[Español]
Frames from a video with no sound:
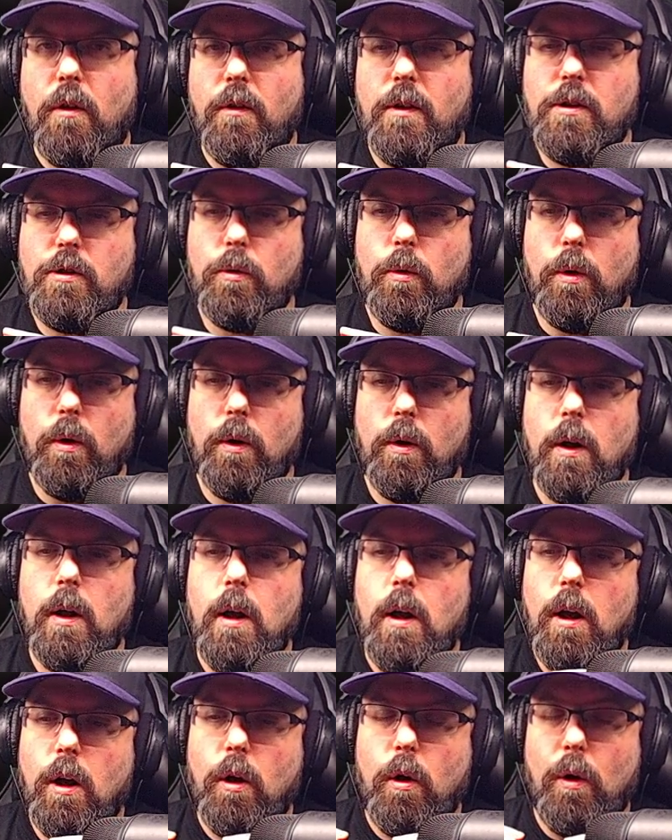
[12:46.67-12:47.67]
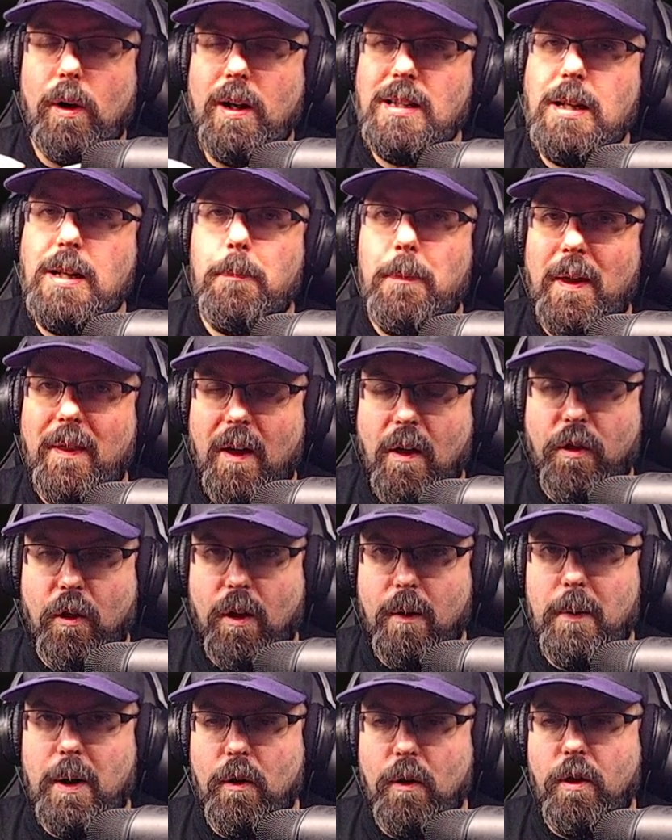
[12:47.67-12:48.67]
de escudo, con ese pedazo
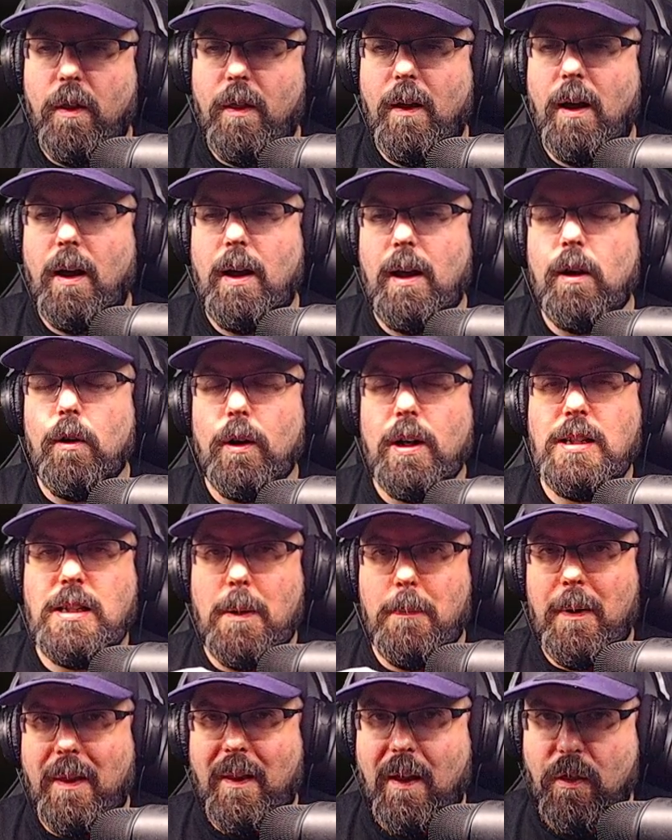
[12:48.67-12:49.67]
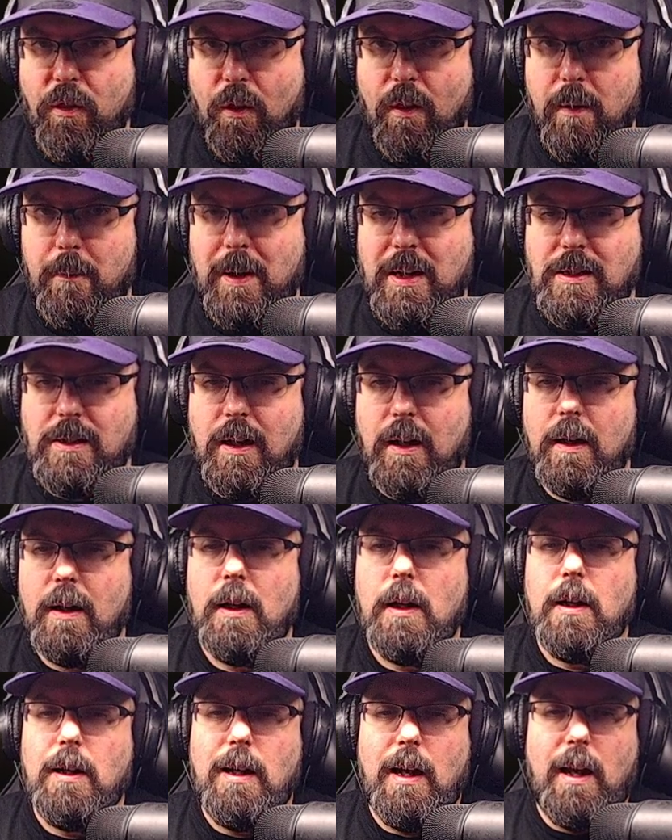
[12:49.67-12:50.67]
de velocidad y con ese pedazo de masa,
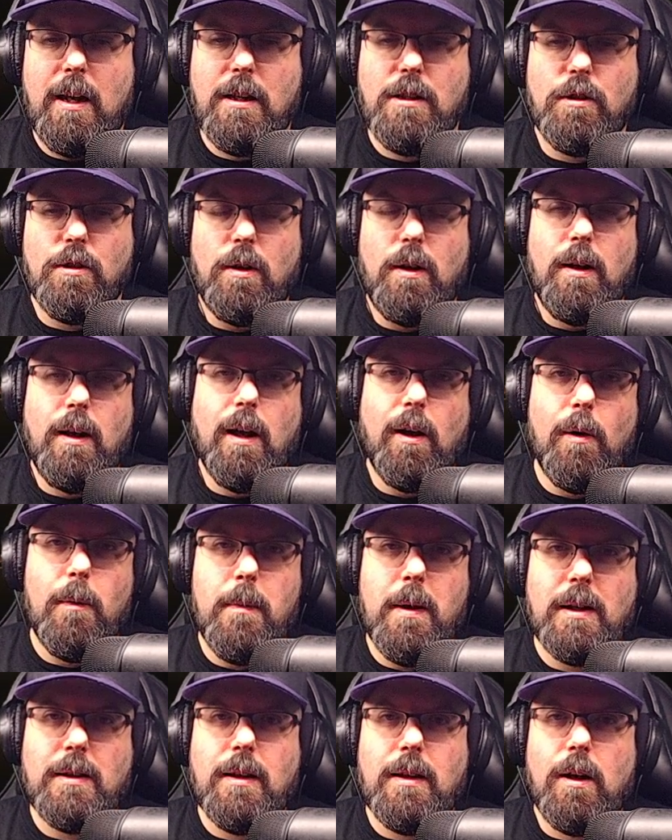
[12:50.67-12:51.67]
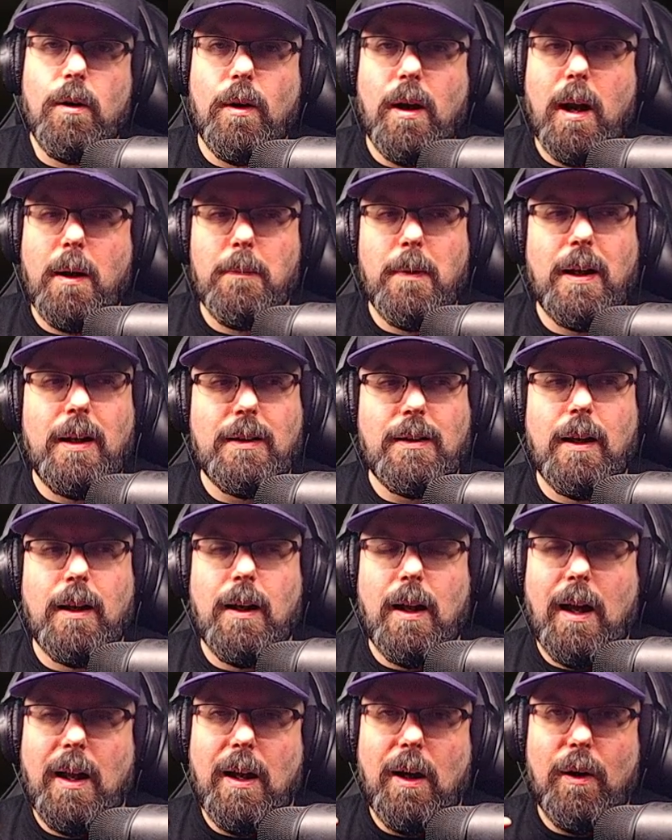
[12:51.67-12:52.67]
es, la convierte en un arma letal
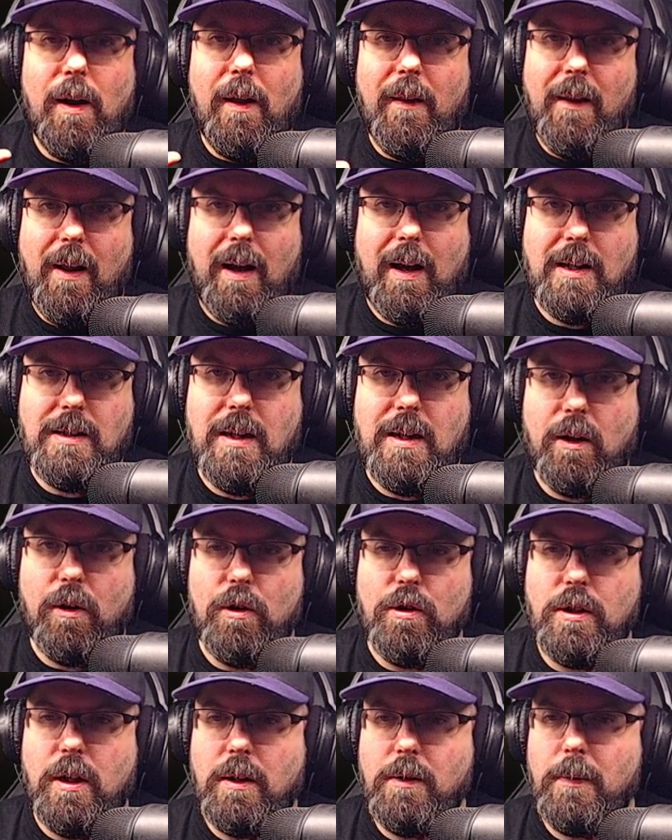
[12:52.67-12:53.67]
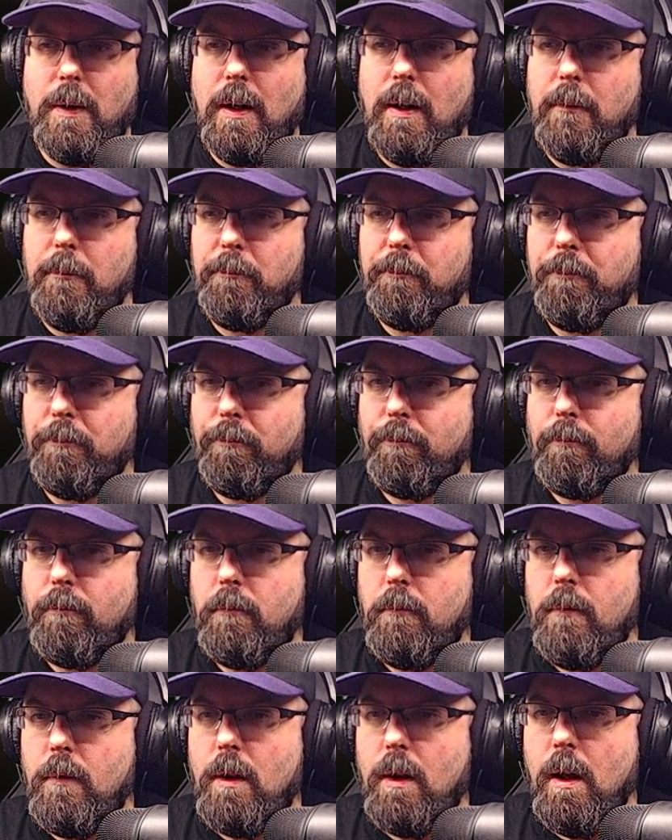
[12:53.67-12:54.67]
a la hora de arrasar cosas, ¿vale?
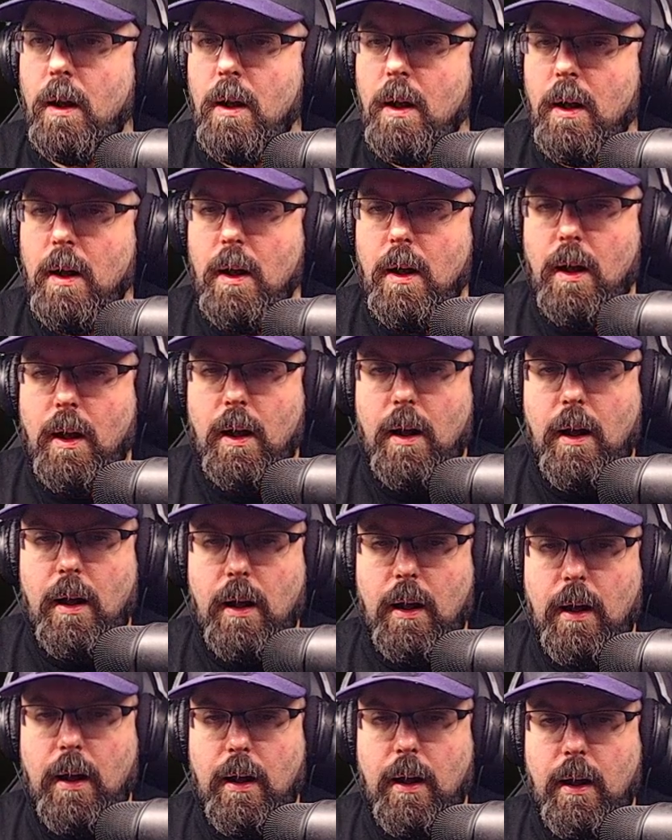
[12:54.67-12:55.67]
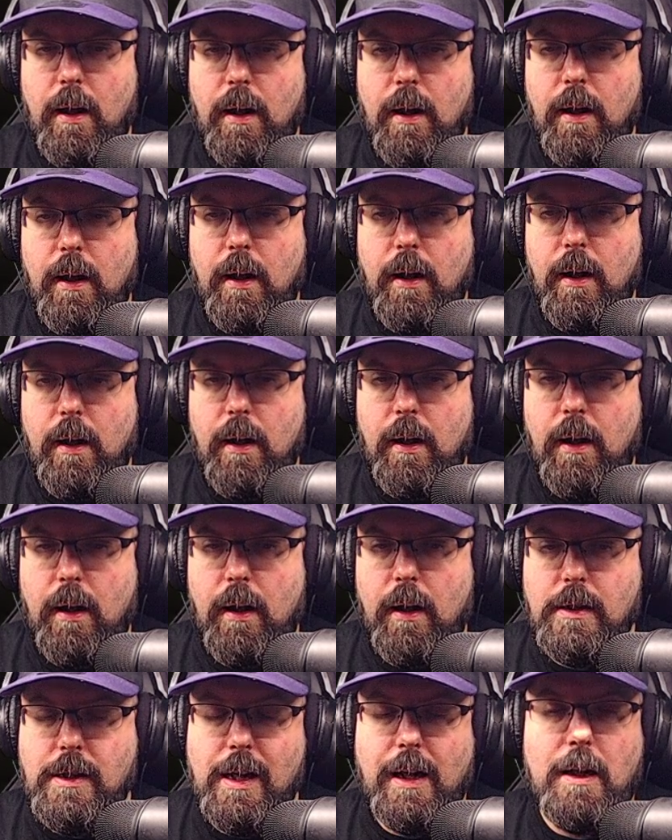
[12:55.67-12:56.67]

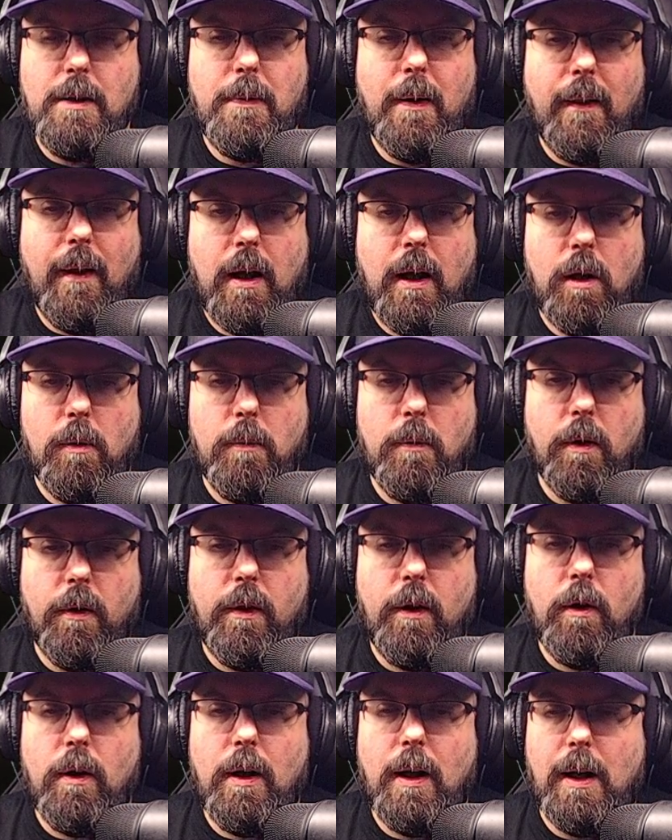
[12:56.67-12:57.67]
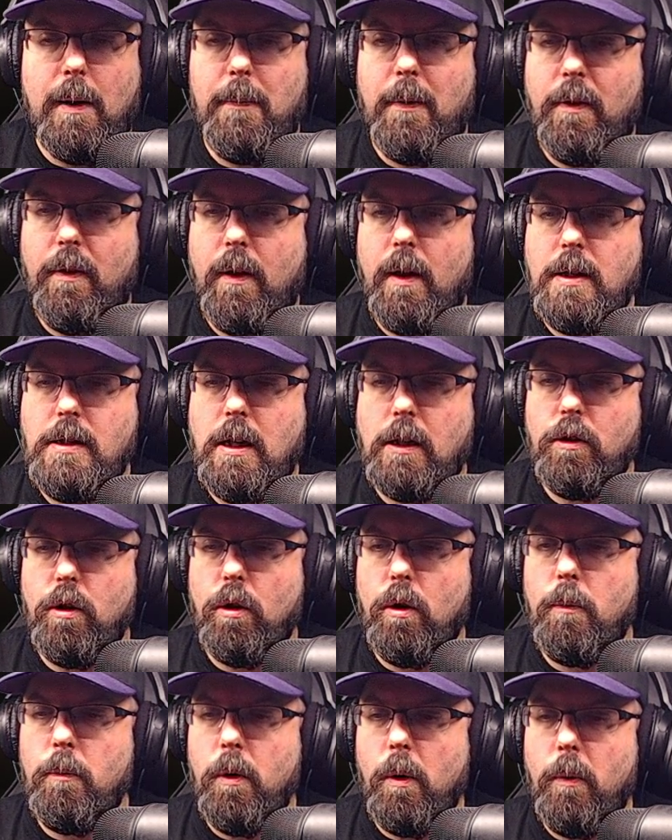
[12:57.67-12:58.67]
Eh, sí que es verdad que, como os digo, la capacidad de salto
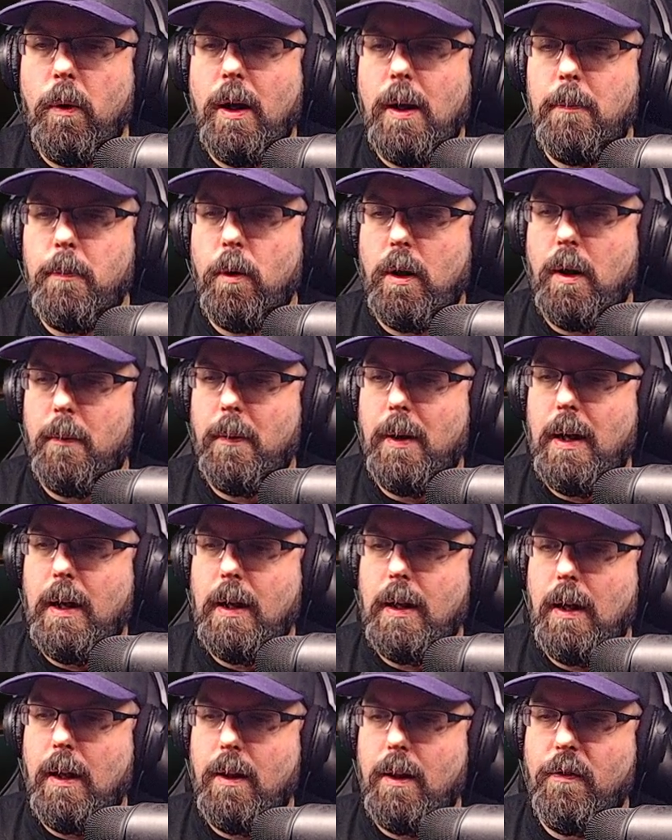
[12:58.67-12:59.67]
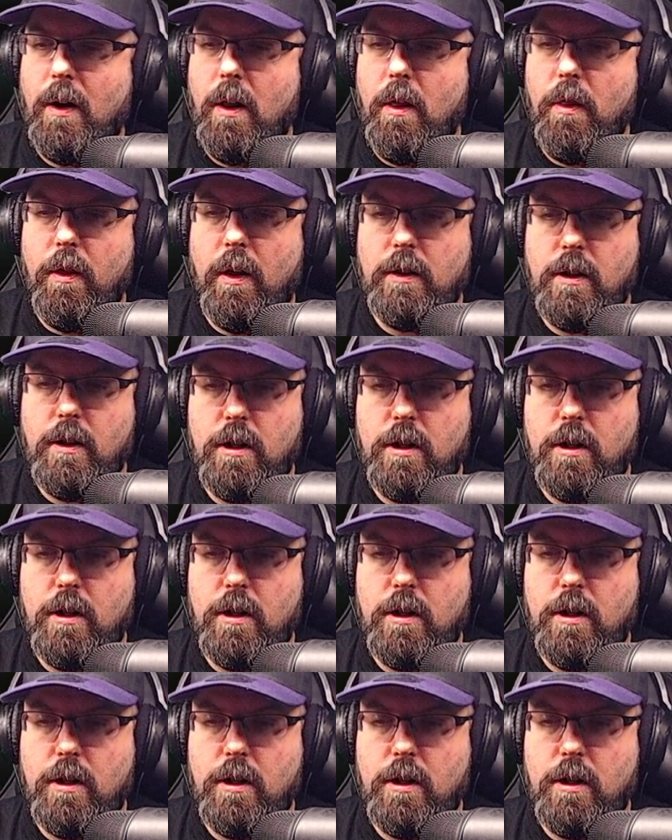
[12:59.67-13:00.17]
no es muy buena porque veréis que la diferencia entre